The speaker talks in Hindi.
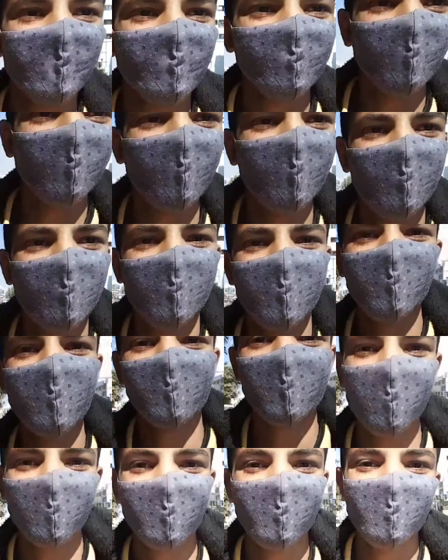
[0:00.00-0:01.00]
तो अभी
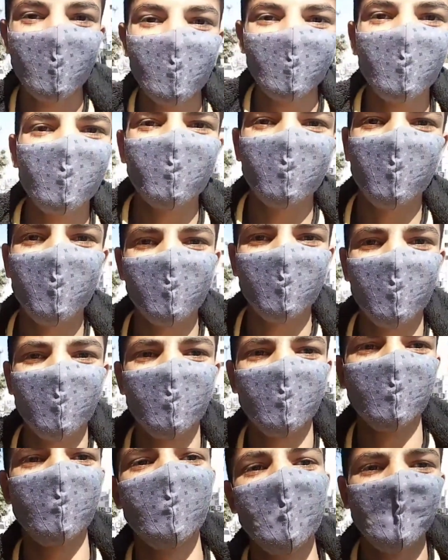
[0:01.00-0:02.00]
देखेंगे कि
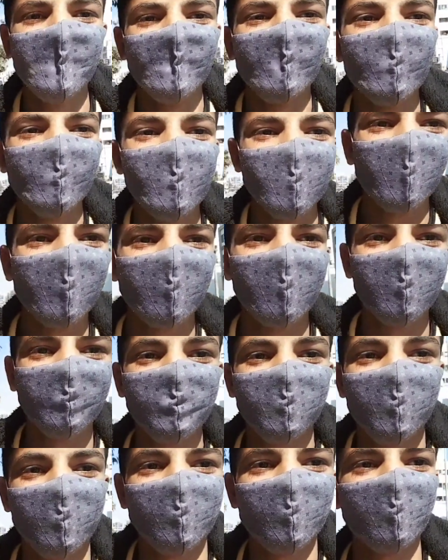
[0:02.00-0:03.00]
उधर
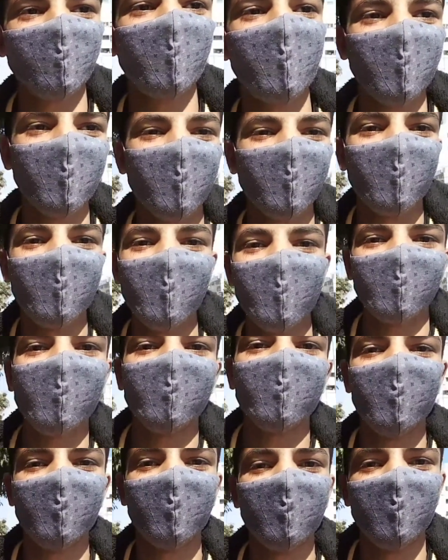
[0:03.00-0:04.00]
फंक्शन होता है ना
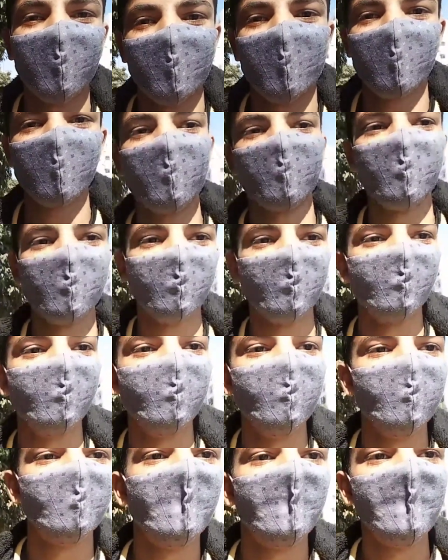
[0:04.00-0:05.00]
है या नहीं
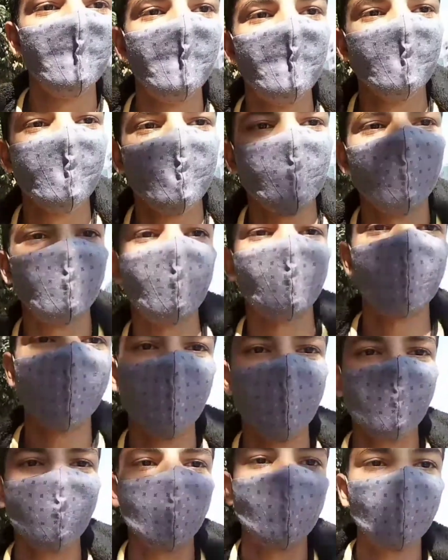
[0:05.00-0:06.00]
तो
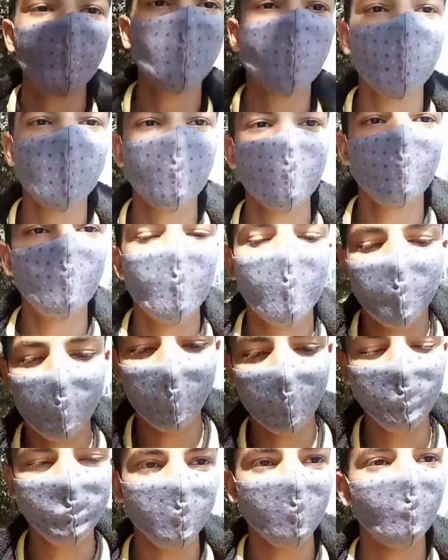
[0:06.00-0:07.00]
आई होप कि वो
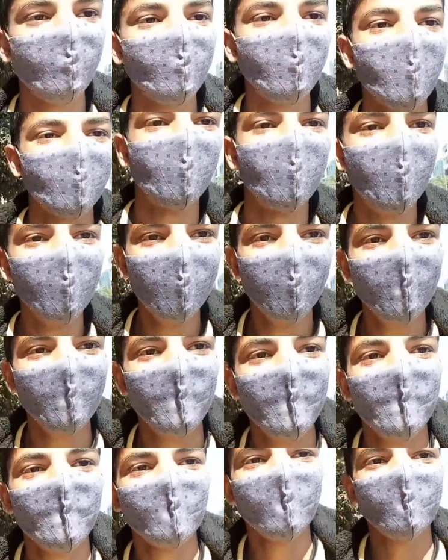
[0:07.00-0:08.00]
फंक्शन उधर हो
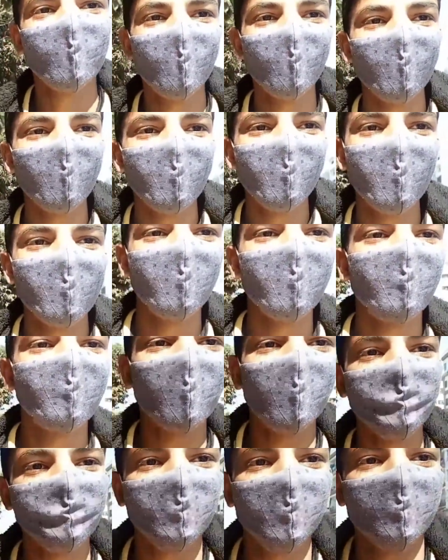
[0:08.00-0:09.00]
तो अभी
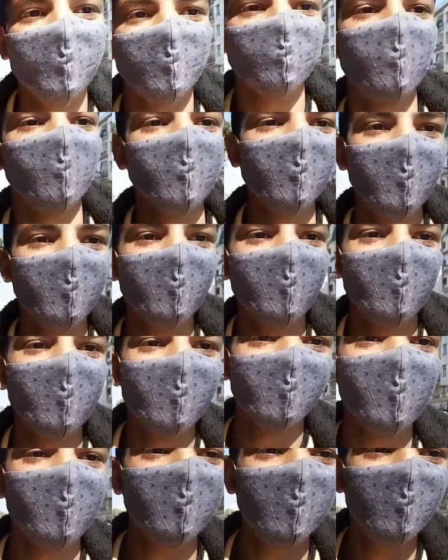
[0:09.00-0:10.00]
पहुंचने में थोड़ी देर
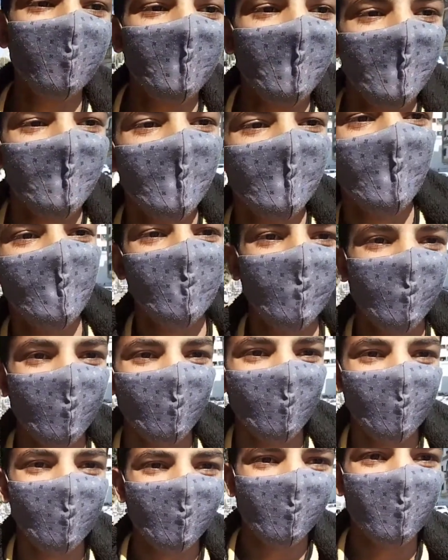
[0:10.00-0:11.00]
लगेगी
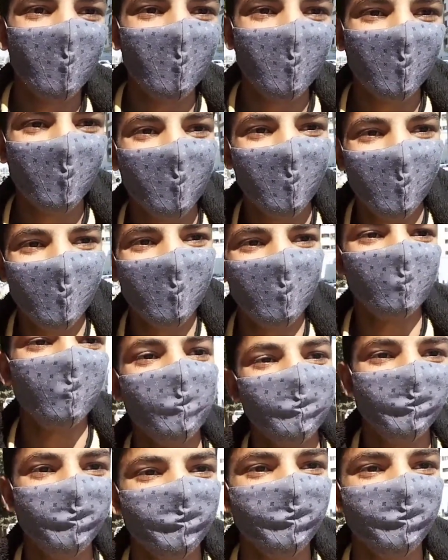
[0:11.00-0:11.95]
तो अभी देखते हैं